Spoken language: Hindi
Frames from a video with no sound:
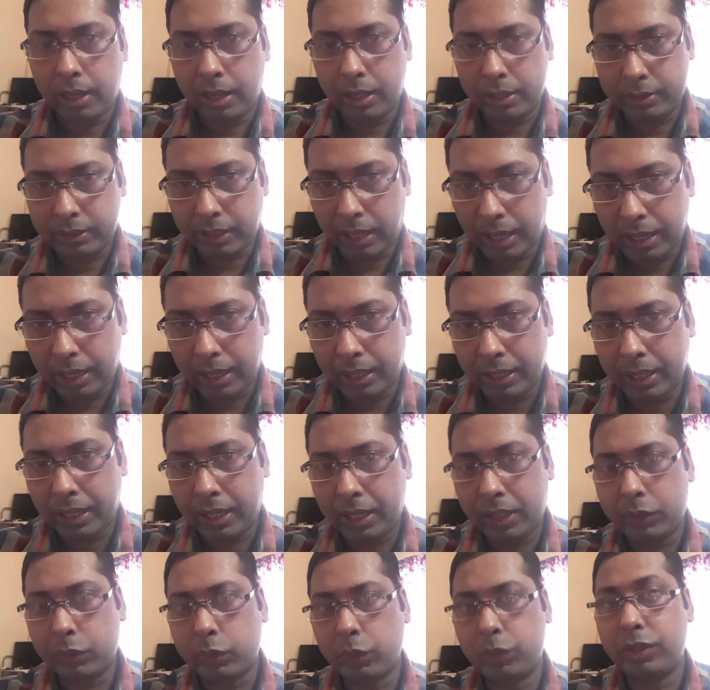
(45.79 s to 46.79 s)
अच्छा लगे
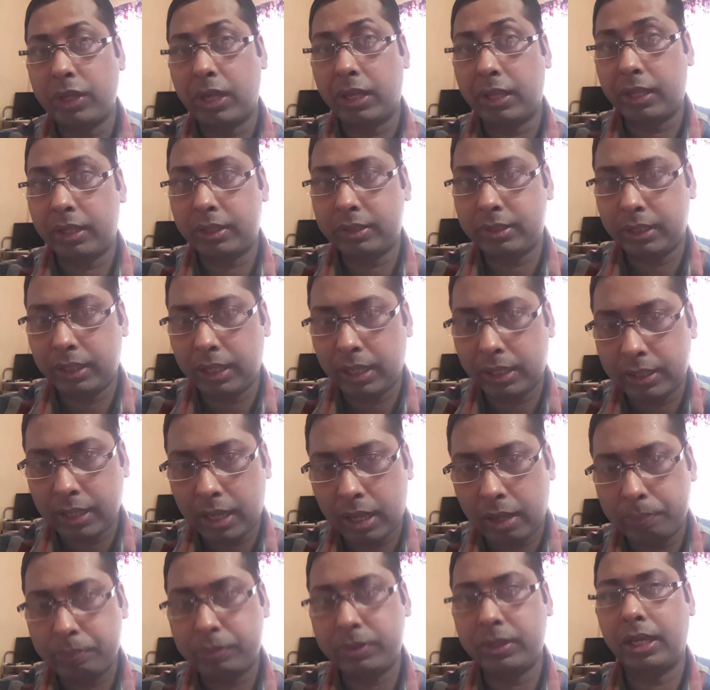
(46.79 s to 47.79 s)
तो ज़्यादा से
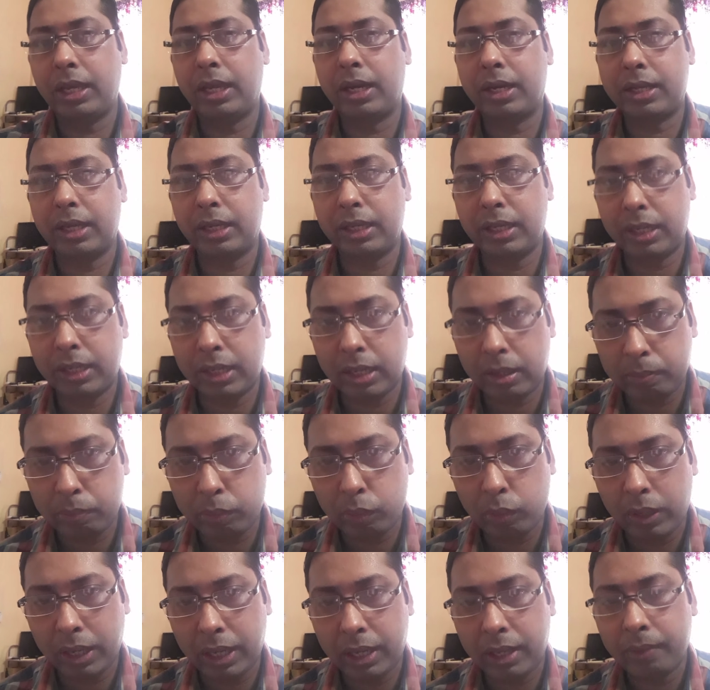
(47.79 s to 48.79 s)
ज़्यादा आप शेयर करना ना
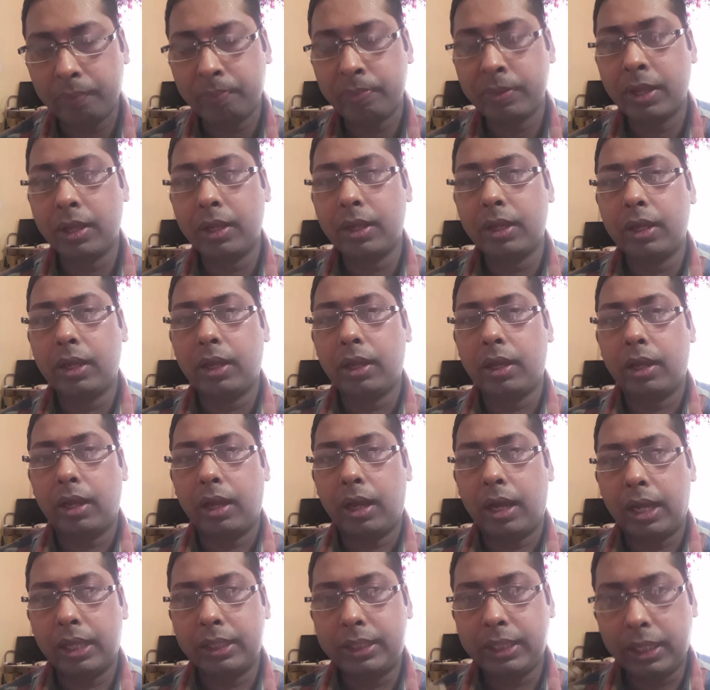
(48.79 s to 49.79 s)
भूलें
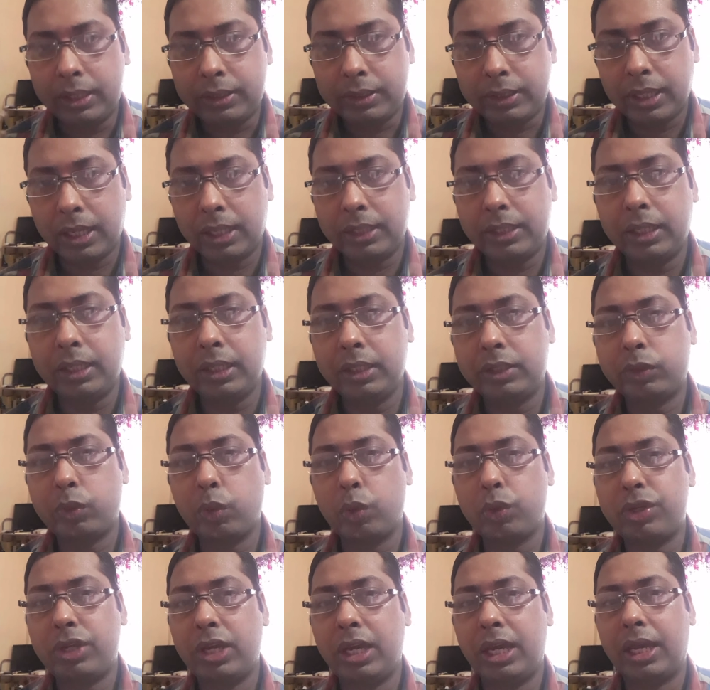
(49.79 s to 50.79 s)
अधिक से अधिक
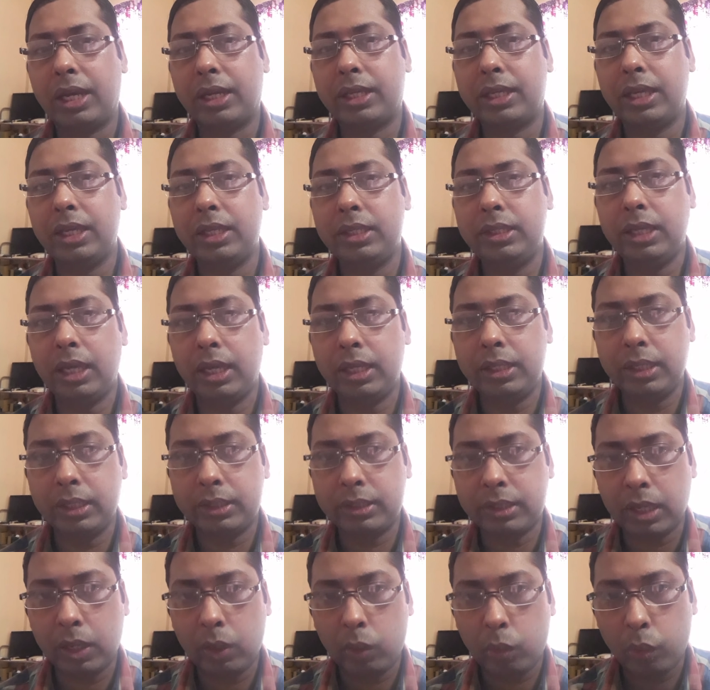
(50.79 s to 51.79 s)
इसको शेयर कीजिए
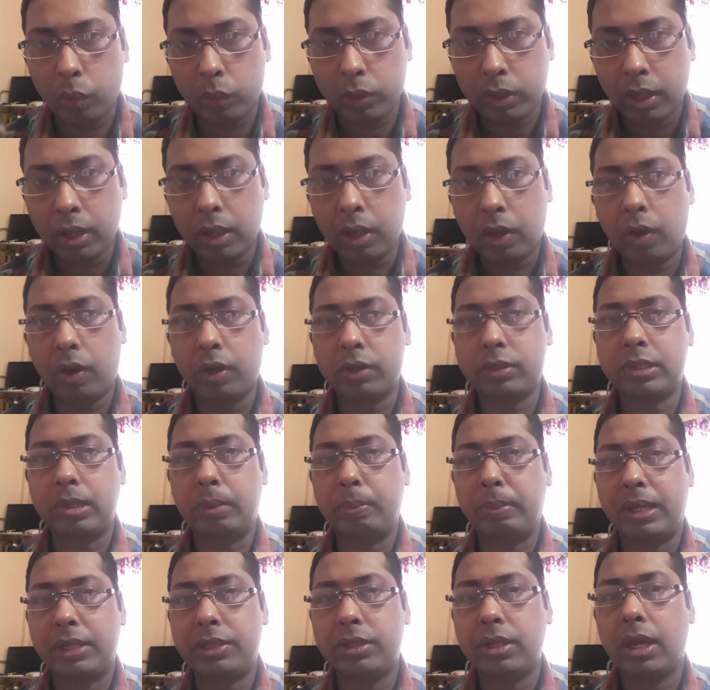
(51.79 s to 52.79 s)
जिससे लोग और
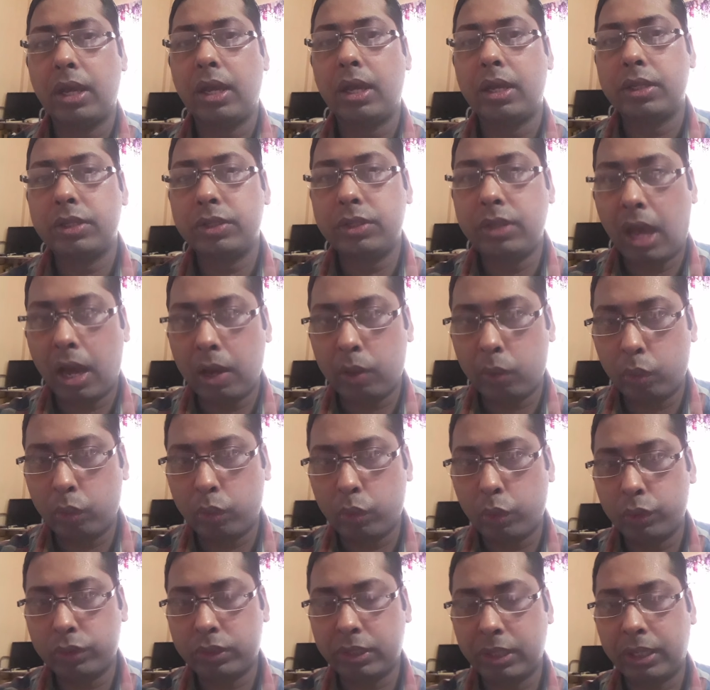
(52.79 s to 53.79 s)
समाज जागरूक
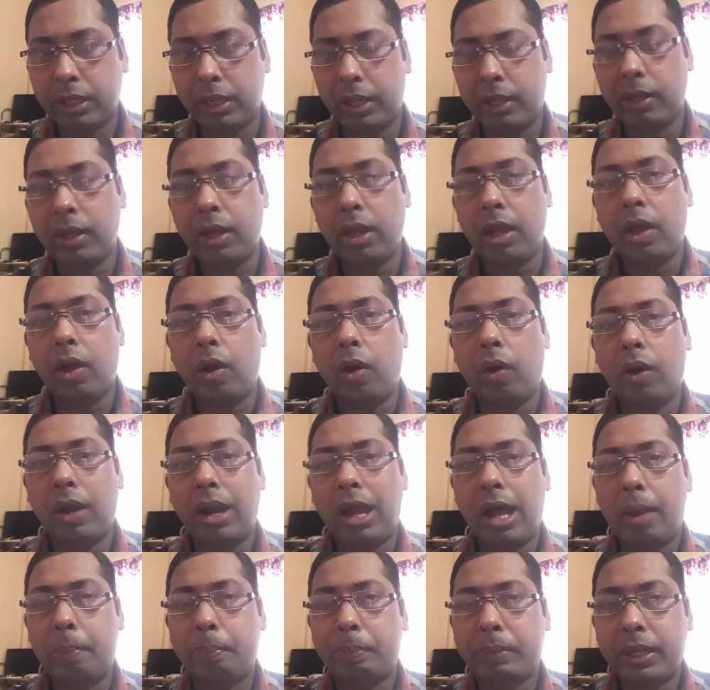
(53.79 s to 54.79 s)
हो सके और
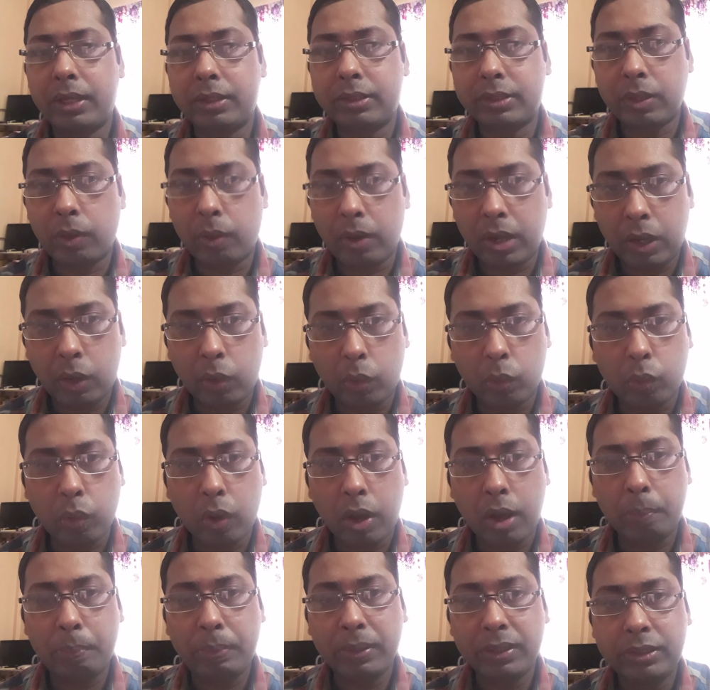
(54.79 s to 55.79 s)
आपके सवालों को
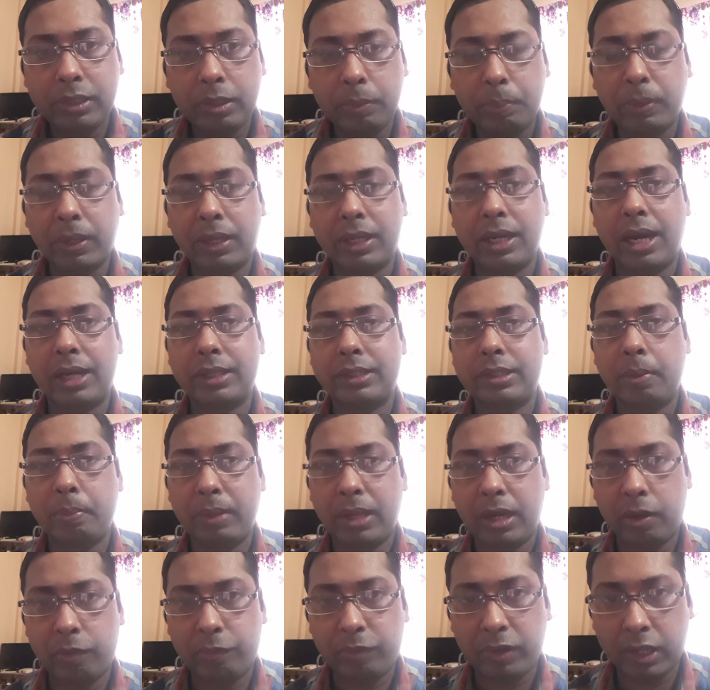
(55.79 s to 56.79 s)
आप इसी प्रकार से
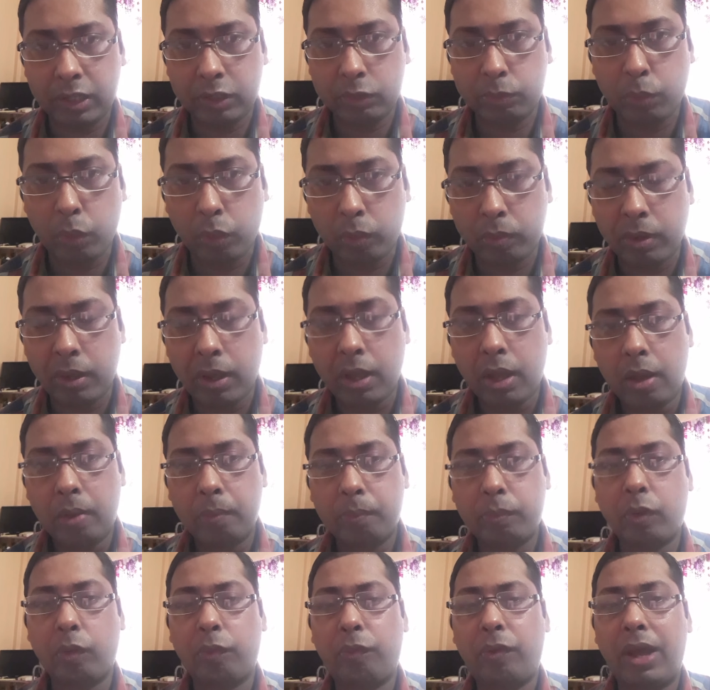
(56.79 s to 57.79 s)
मेरे फेसबुक
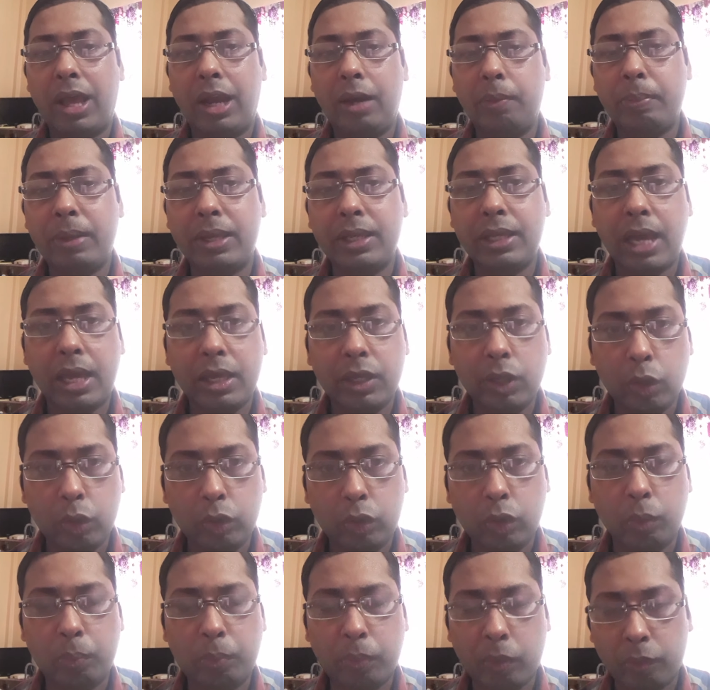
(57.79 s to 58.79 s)
प्रोफाइल में या
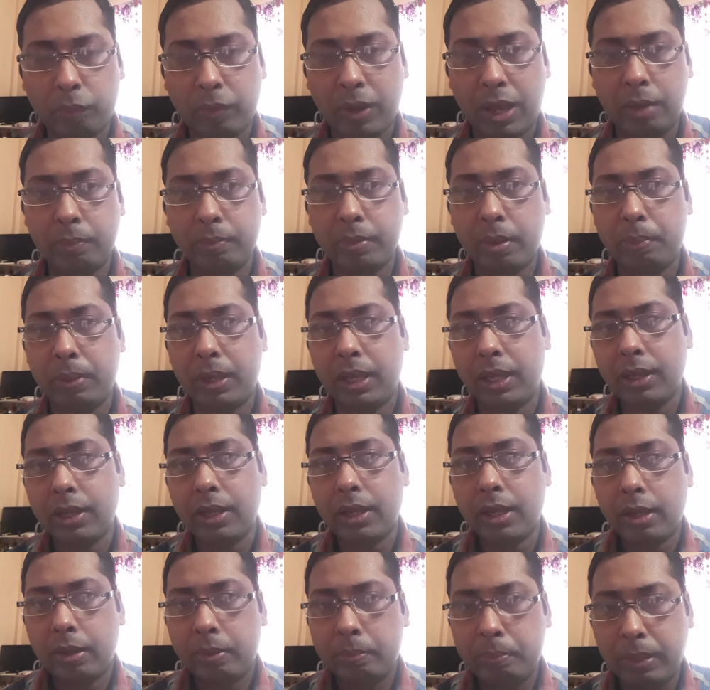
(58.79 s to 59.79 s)
यूट्यूब प्रोफाइल में भी
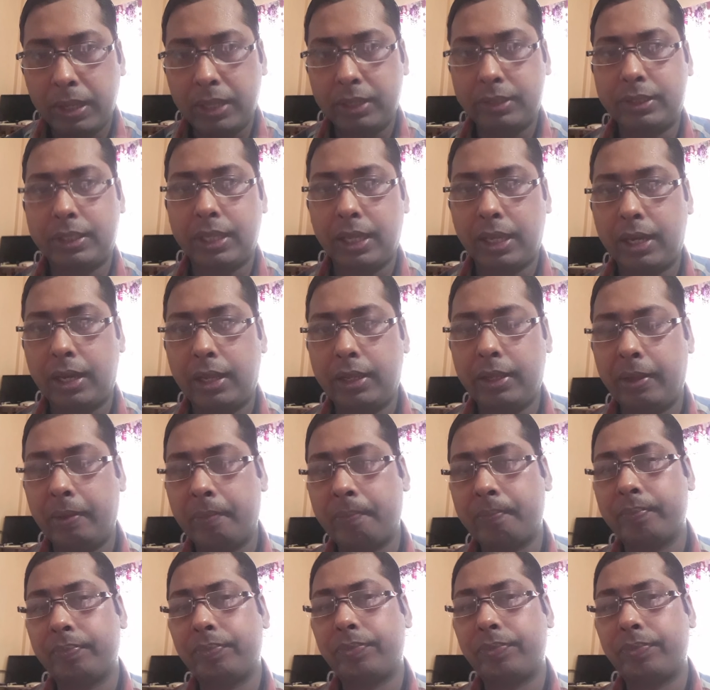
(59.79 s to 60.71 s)
भेजते रहिए